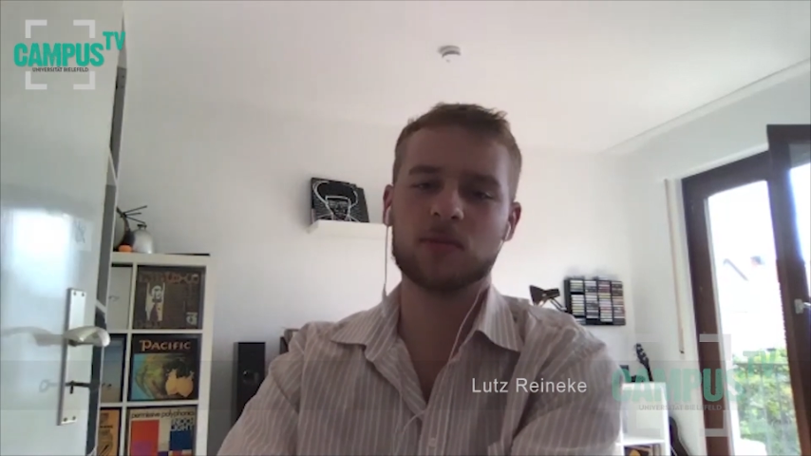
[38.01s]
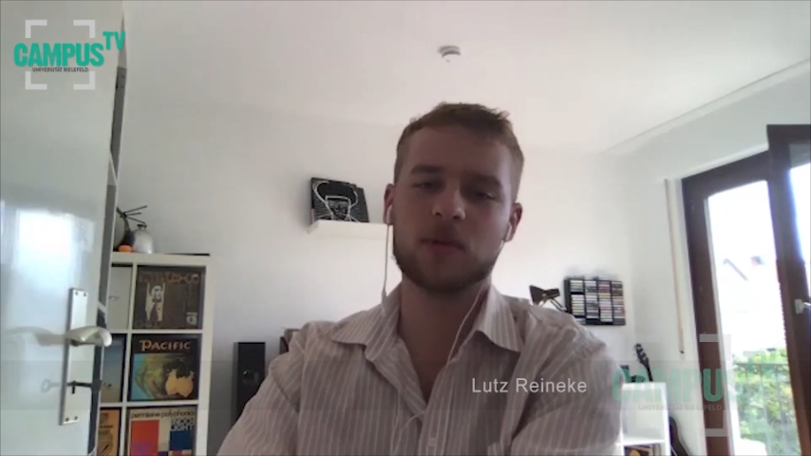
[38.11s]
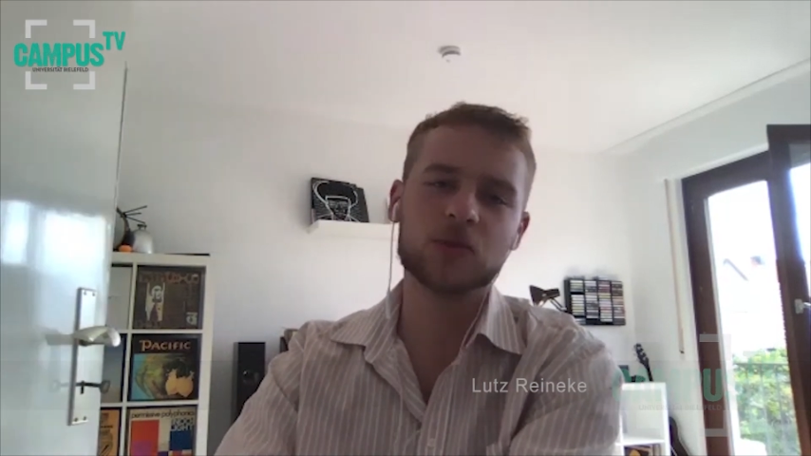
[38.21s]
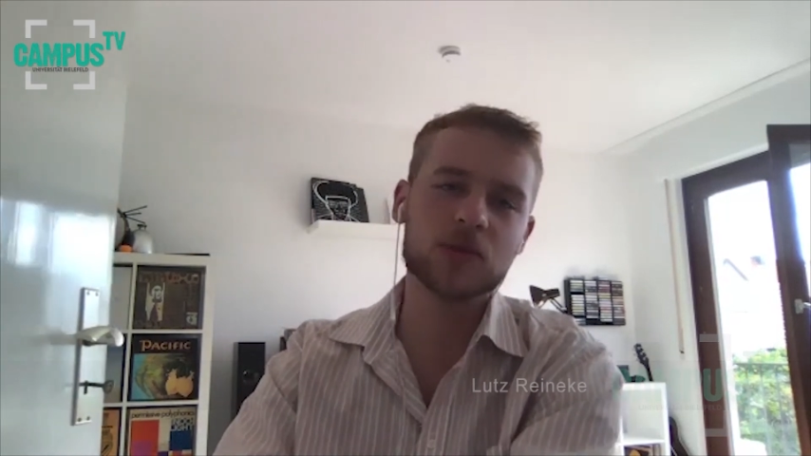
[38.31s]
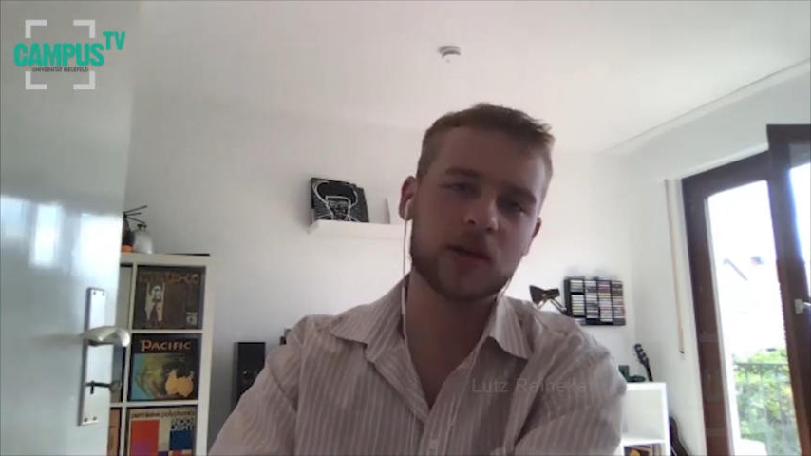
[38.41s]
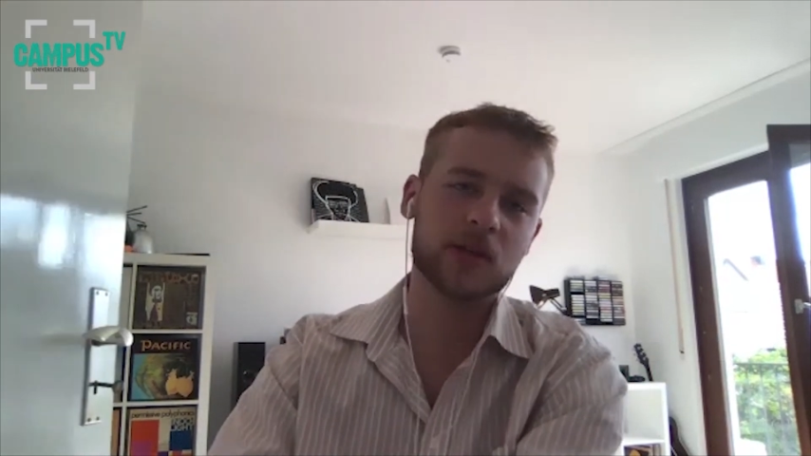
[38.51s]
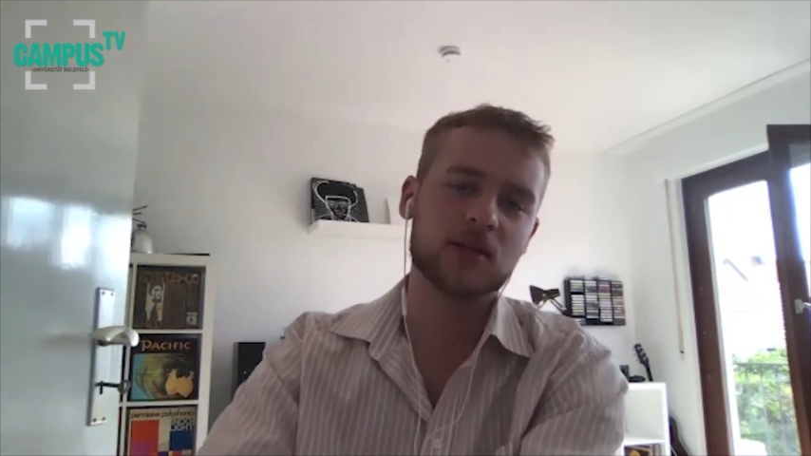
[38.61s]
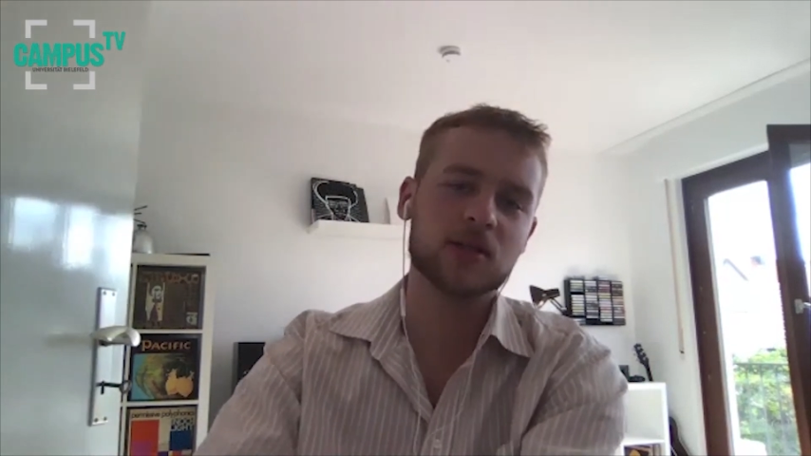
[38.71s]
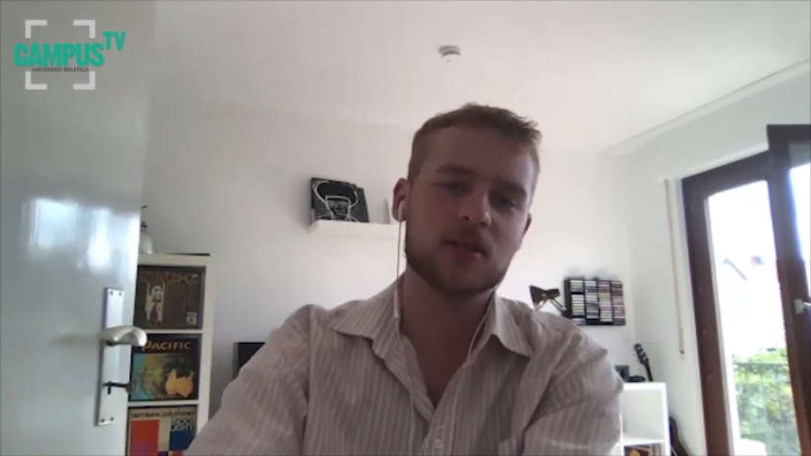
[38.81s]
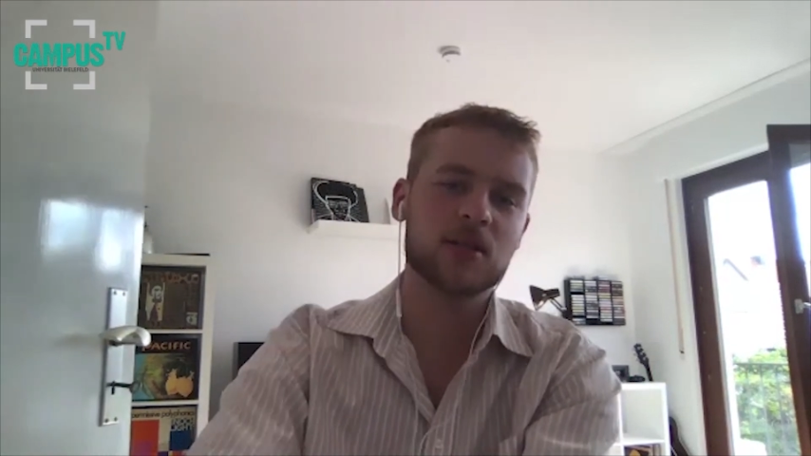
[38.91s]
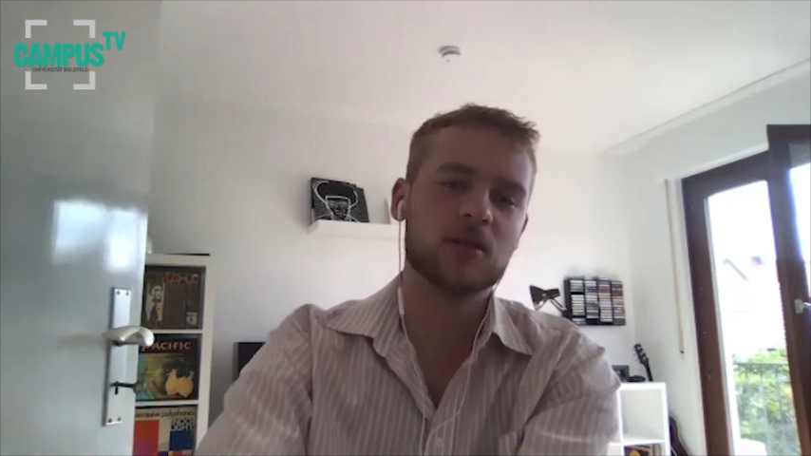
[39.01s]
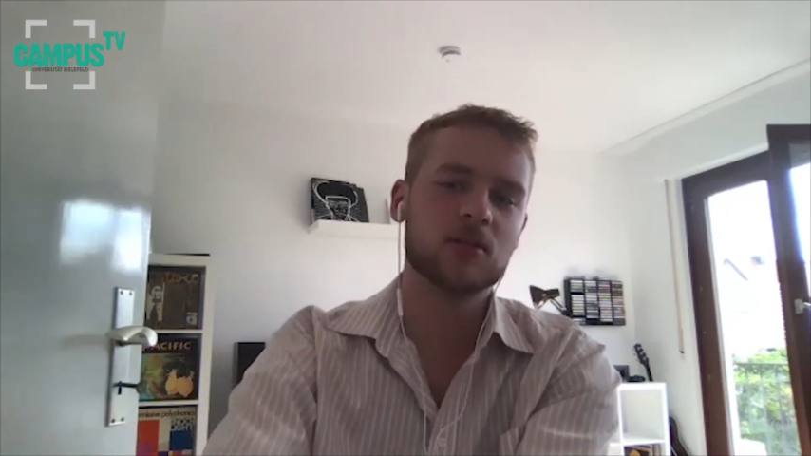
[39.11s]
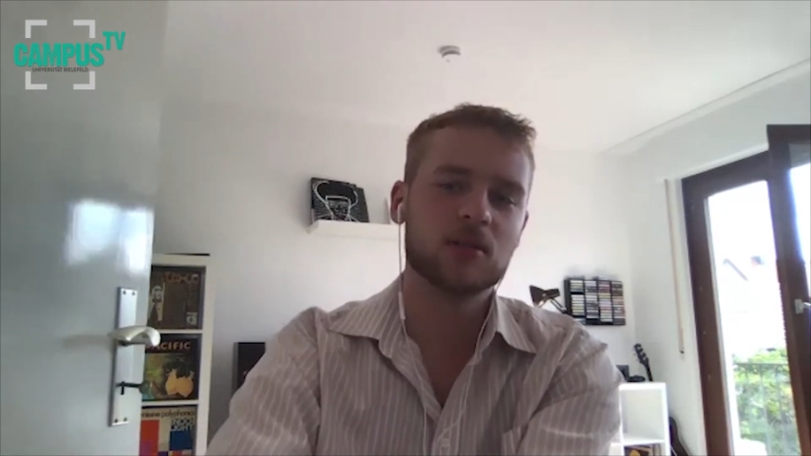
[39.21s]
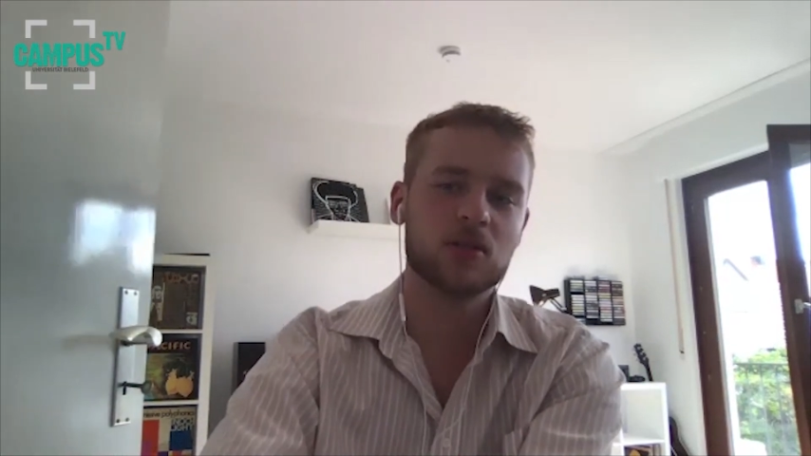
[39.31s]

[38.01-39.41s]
Ich mache Musik als Interstate und